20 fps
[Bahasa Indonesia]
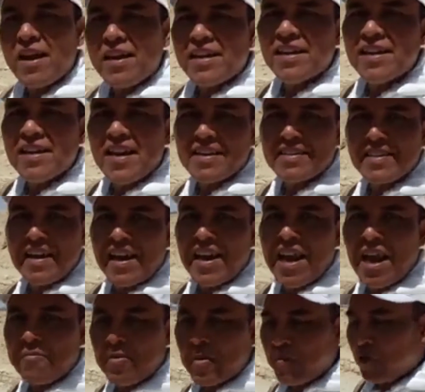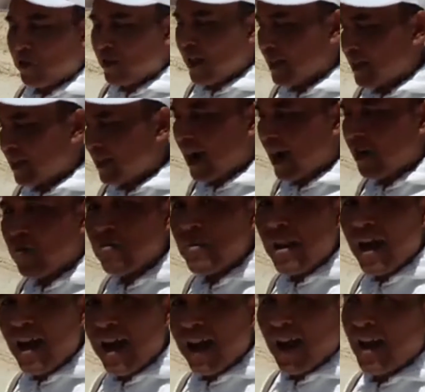lagi dengan saya dalam reportase Aku
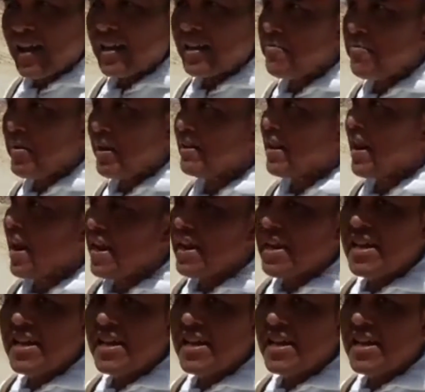Melangkah Lagi. Petra